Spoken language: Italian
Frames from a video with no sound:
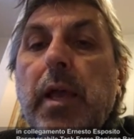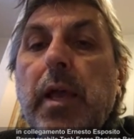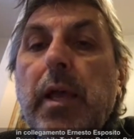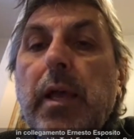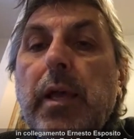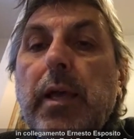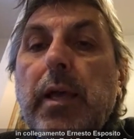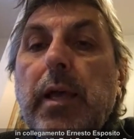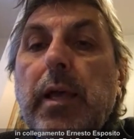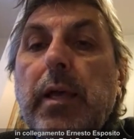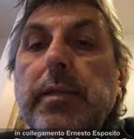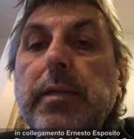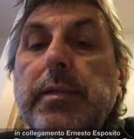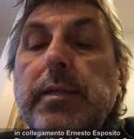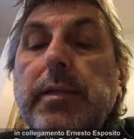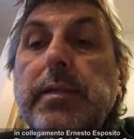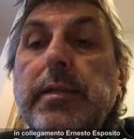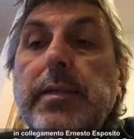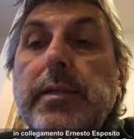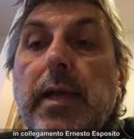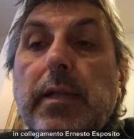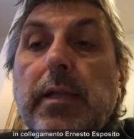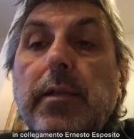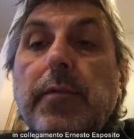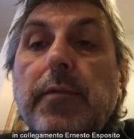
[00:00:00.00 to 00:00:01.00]
eh, si
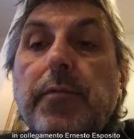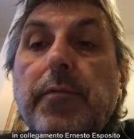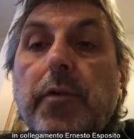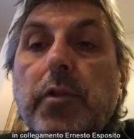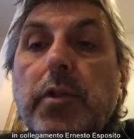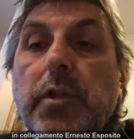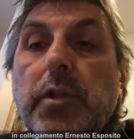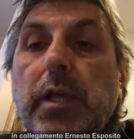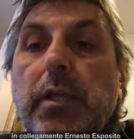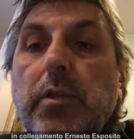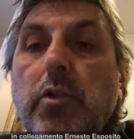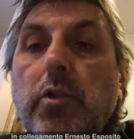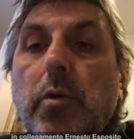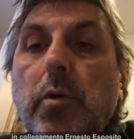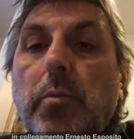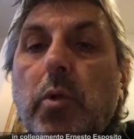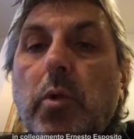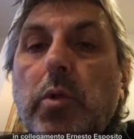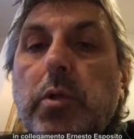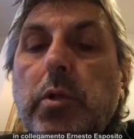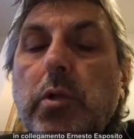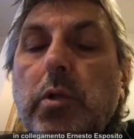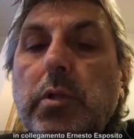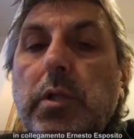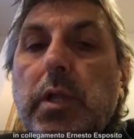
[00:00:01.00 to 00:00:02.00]
sta diffondendo
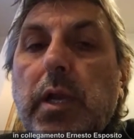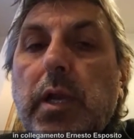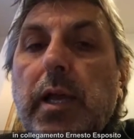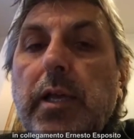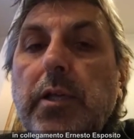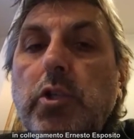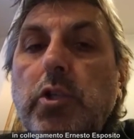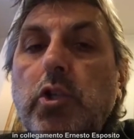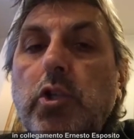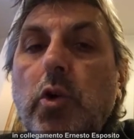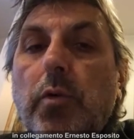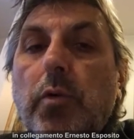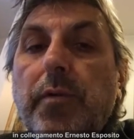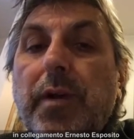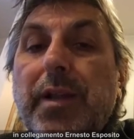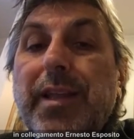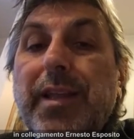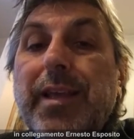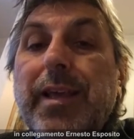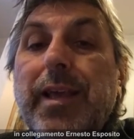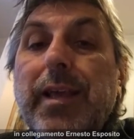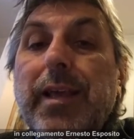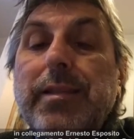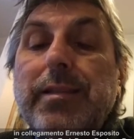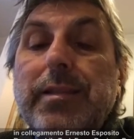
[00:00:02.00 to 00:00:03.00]
molto tra i
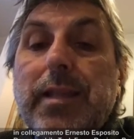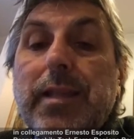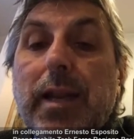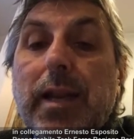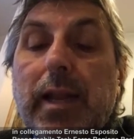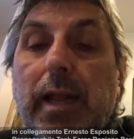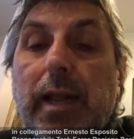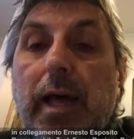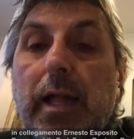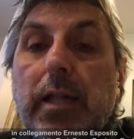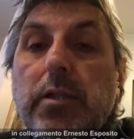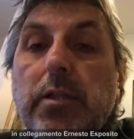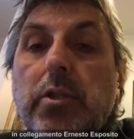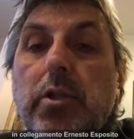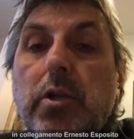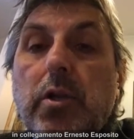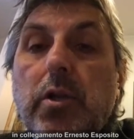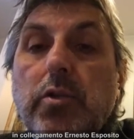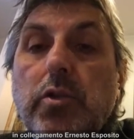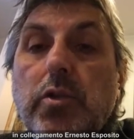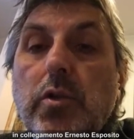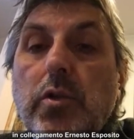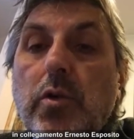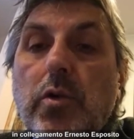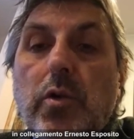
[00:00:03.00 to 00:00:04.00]
giovani, che tra
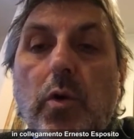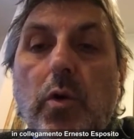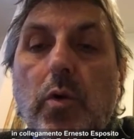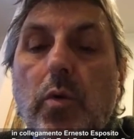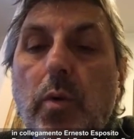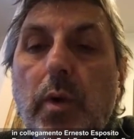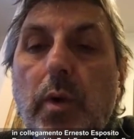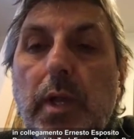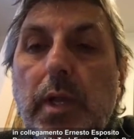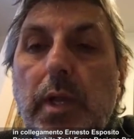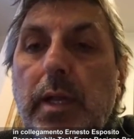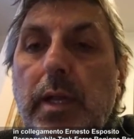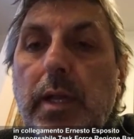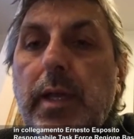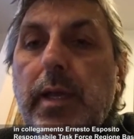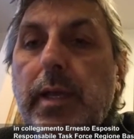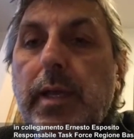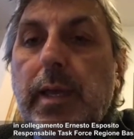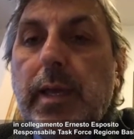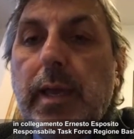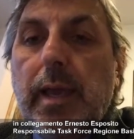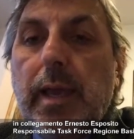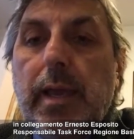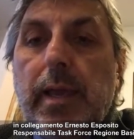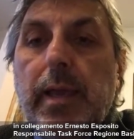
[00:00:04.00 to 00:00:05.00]
l'altro sono quelli
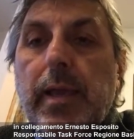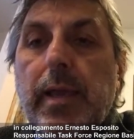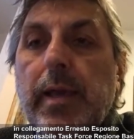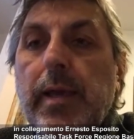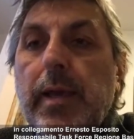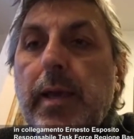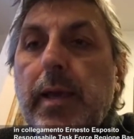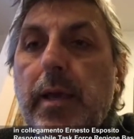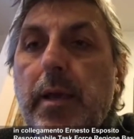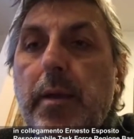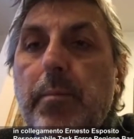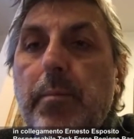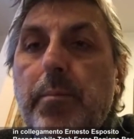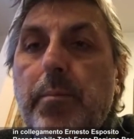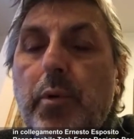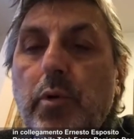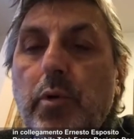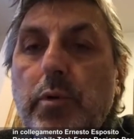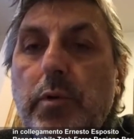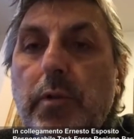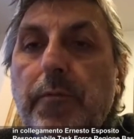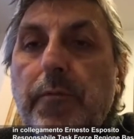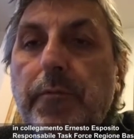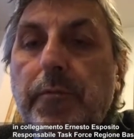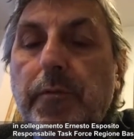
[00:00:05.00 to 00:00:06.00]
che più
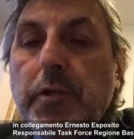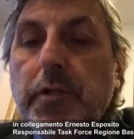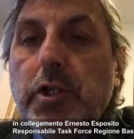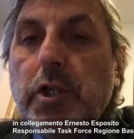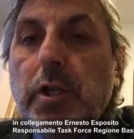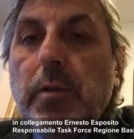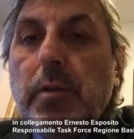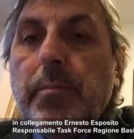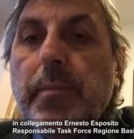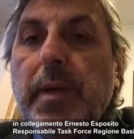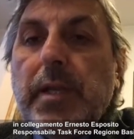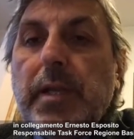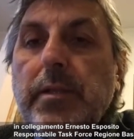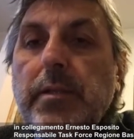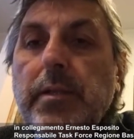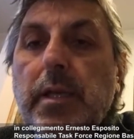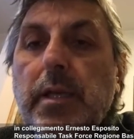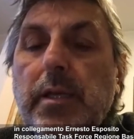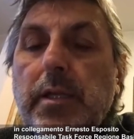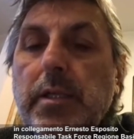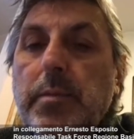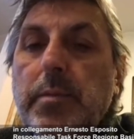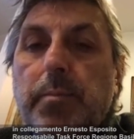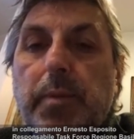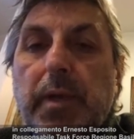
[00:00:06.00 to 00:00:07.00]
difficilmente
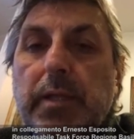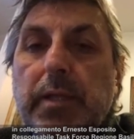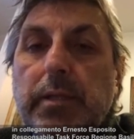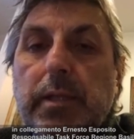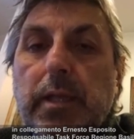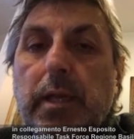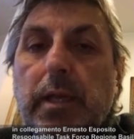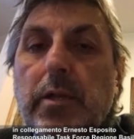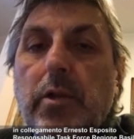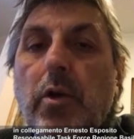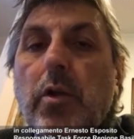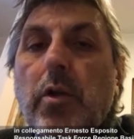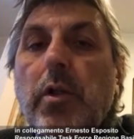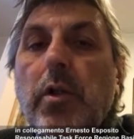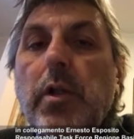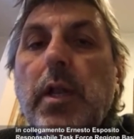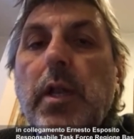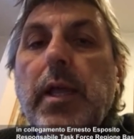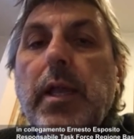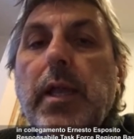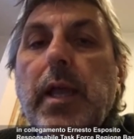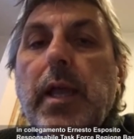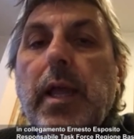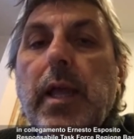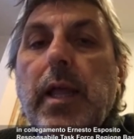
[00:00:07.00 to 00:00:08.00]
rispettano
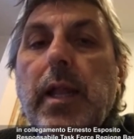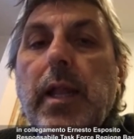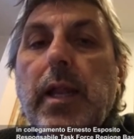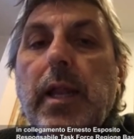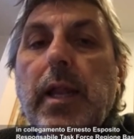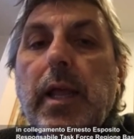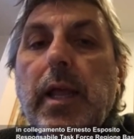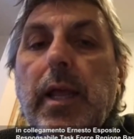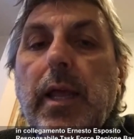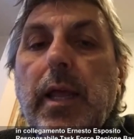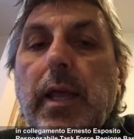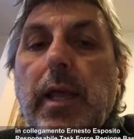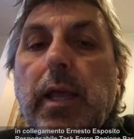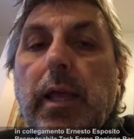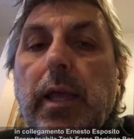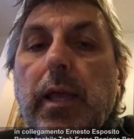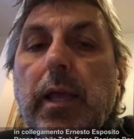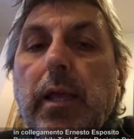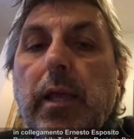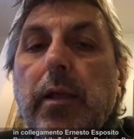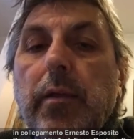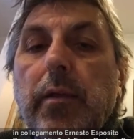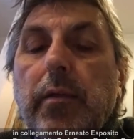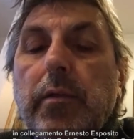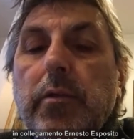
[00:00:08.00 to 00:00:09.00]
le,
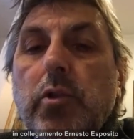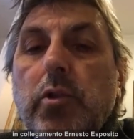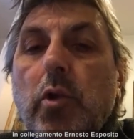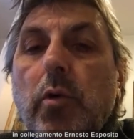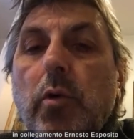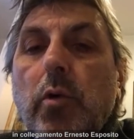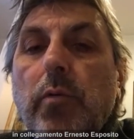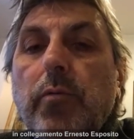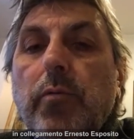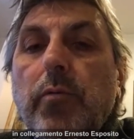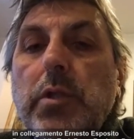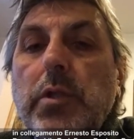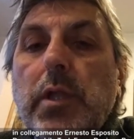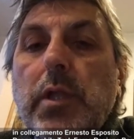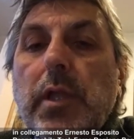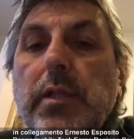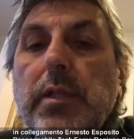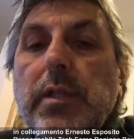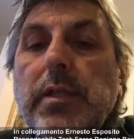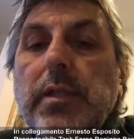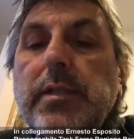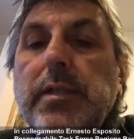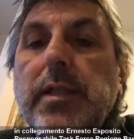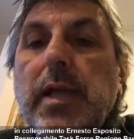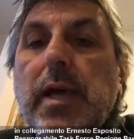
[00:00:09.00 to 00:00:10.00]
le
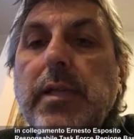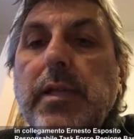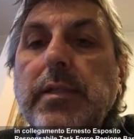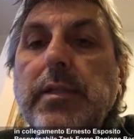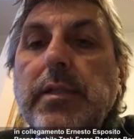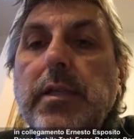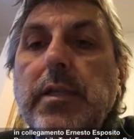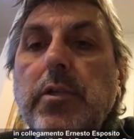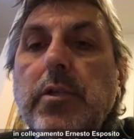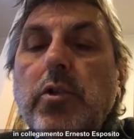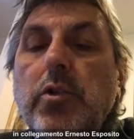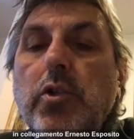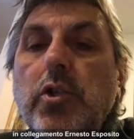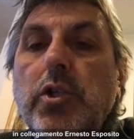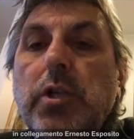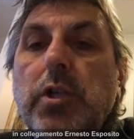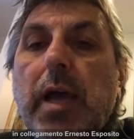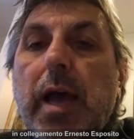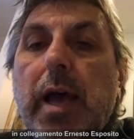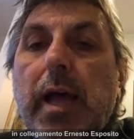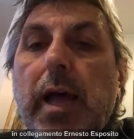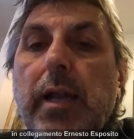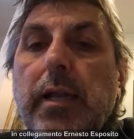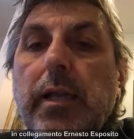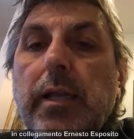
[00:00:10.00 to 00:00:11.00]
dovute distanze
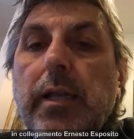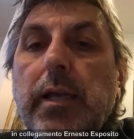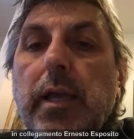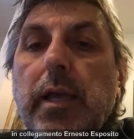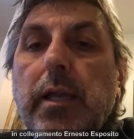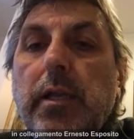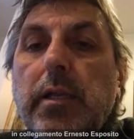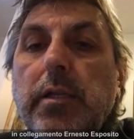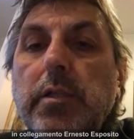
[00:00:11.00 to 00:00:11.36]
sociali, che